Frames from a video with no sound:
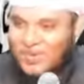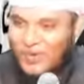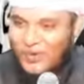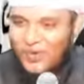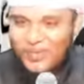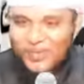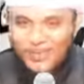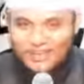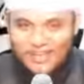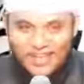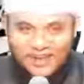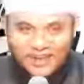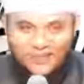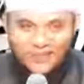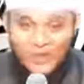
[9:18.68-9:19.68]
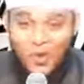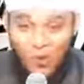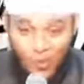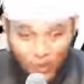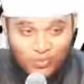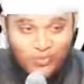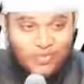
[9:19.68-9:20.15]
ஒரு யகுதி வந்தார்
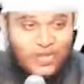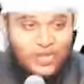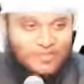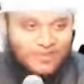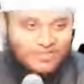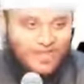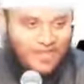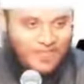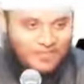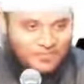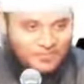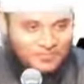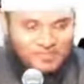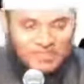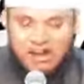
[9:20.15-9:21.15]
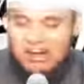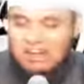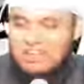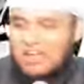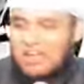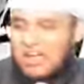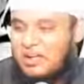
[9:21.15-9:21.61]
ஒரு முஸ்லீம் வந்தார்
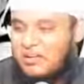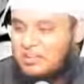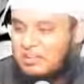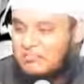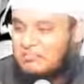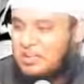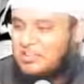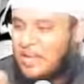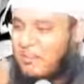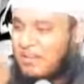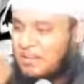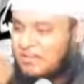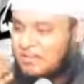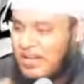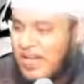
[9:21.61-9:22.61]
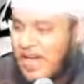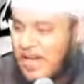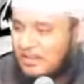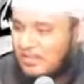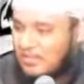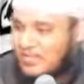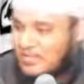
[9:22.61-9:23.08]
தாடி இல்ல மீச மட்டும் நல்லா
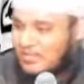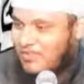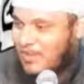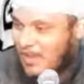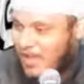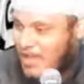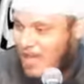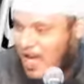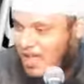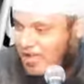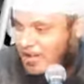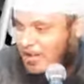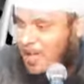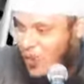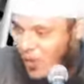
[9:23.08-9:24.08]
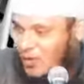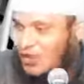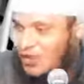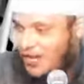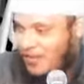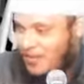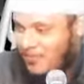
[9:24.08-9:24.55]
இருந்துச்சு இவங்கெல்லாம் யாரு
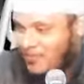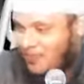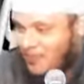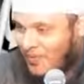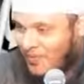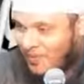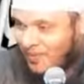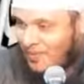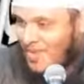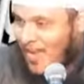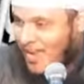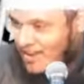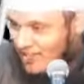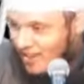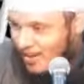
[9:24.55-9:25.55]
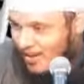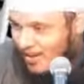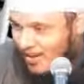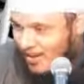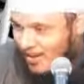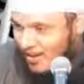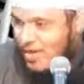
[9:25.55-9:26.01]
யகூதிகள் யார் இவங்க
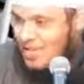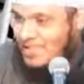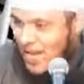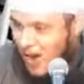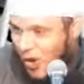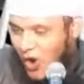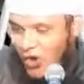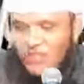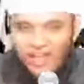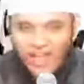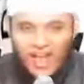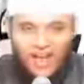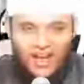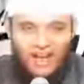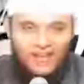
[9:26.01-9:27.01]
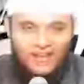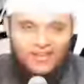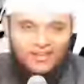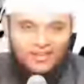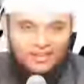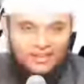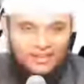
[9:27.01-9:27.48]
யகூதிகள்
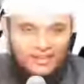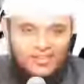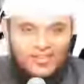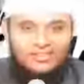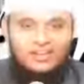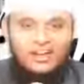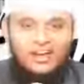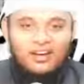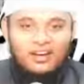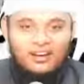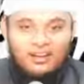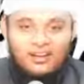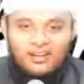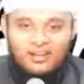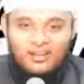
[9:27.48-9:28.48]
வந்தார்